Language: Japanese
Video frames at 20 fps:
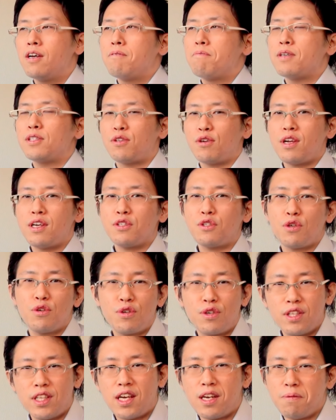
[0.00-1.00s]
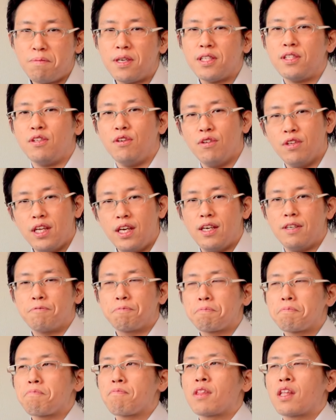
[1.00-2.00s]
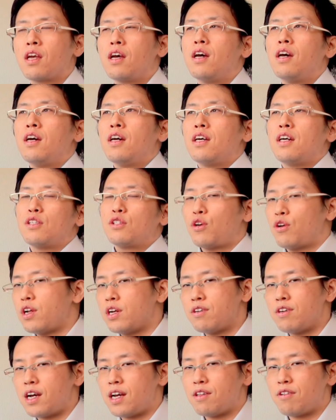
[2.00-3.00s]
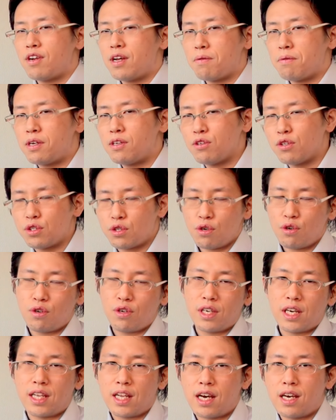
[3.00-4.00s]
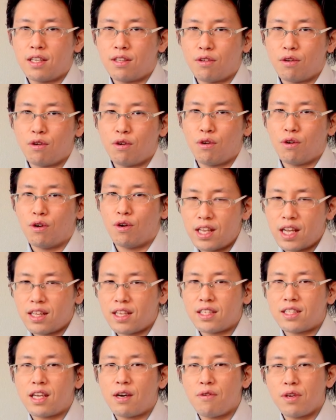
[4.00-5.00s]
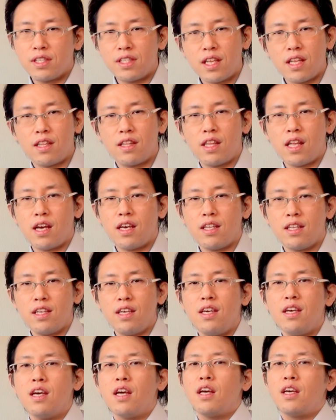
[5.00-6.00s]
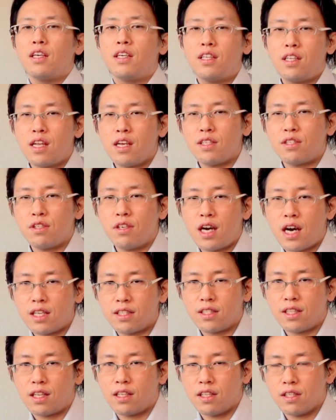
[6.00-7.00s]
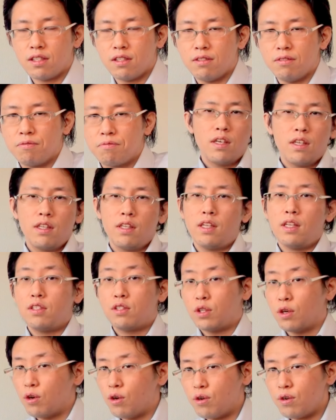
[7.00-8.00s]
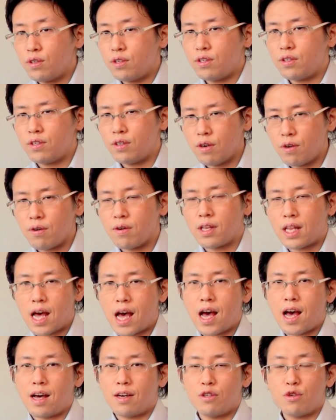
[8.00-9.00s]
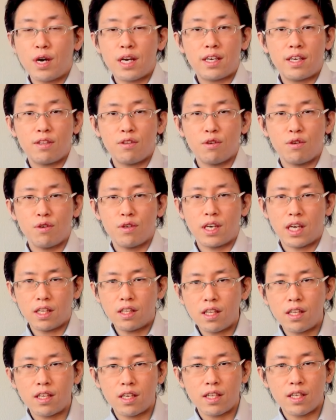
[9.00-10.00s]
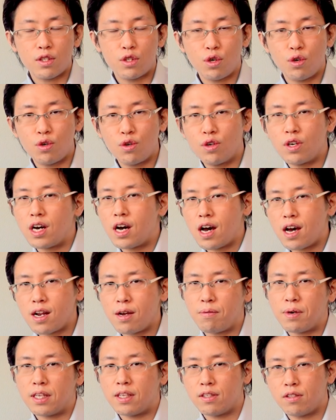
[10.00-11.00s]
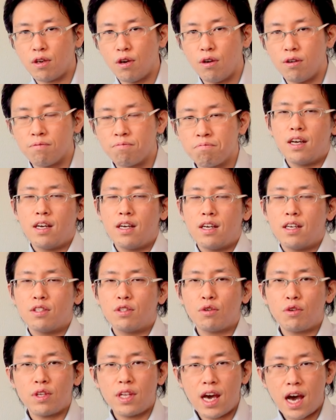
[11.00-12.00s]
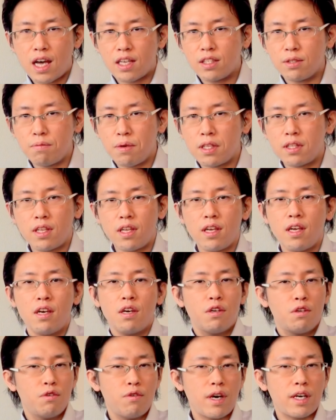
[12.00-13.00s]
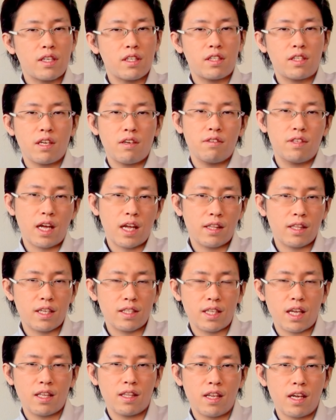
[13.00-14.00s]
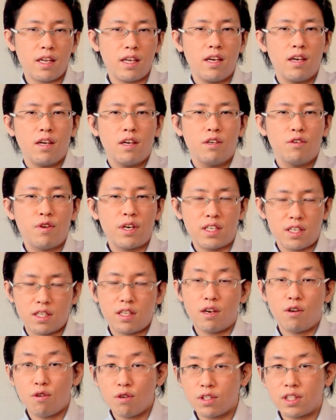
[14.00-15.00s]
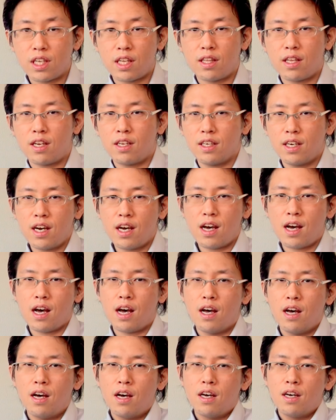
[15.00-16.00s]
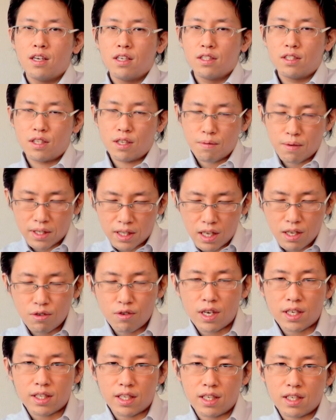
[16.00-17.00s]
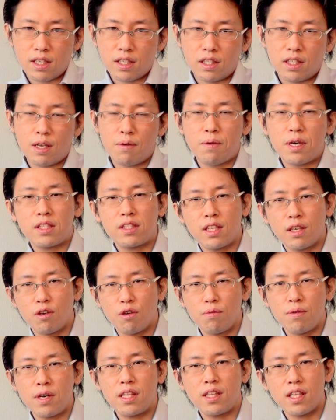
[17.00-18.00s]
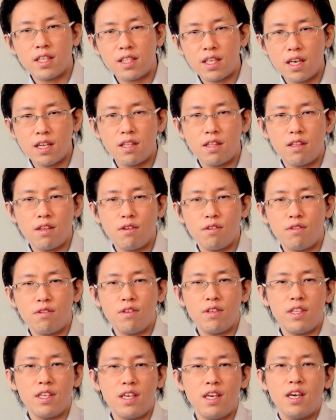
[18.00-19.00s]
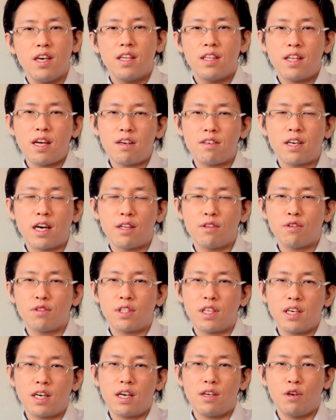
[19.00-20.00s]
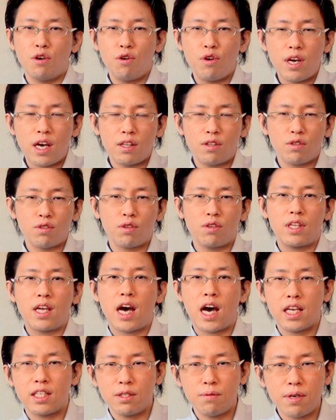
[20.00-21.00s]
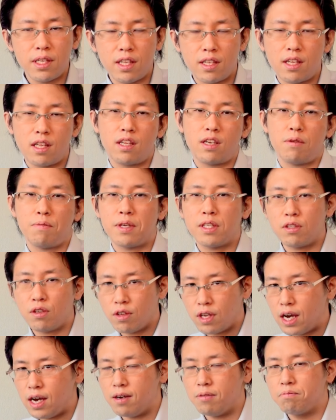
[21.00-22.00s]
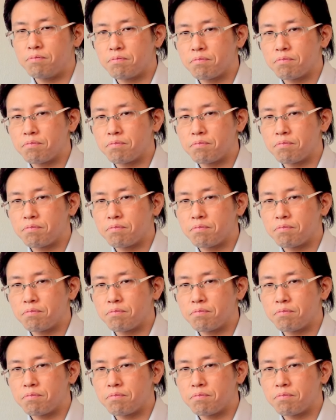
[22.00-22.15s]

まあ、それは証拠になりますよね。それぐらいのレベルの証拠がないと、旦那さんは絶対に否定するはずなんです。でそういうような浮気の決定的な証拠があればですよそこで初めて浮気してる旦那さんなり浮気してる奥さんなりが「すいません浮気してましたごめんなさい」っていう風になる可能性がようやっとそこで初めて出てきますよね。